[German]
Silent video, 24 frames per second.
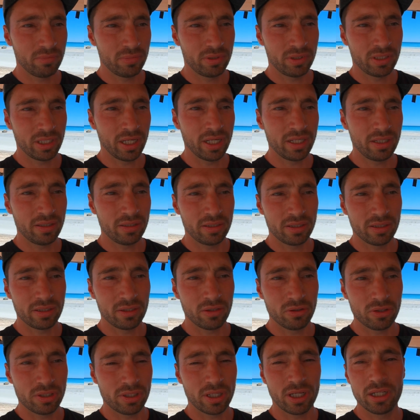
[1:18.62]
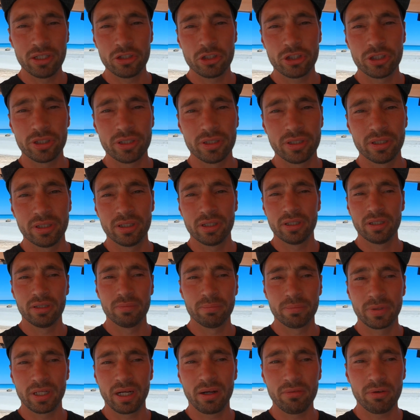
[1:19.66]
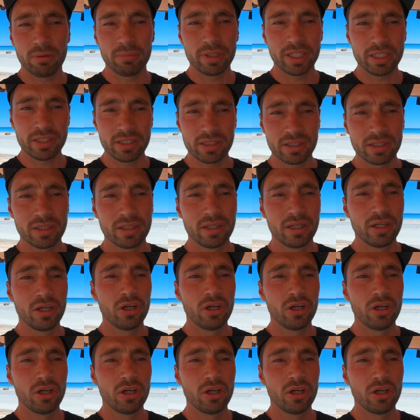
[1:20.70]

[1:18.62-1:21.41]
Seite des australischen ähm, Governments.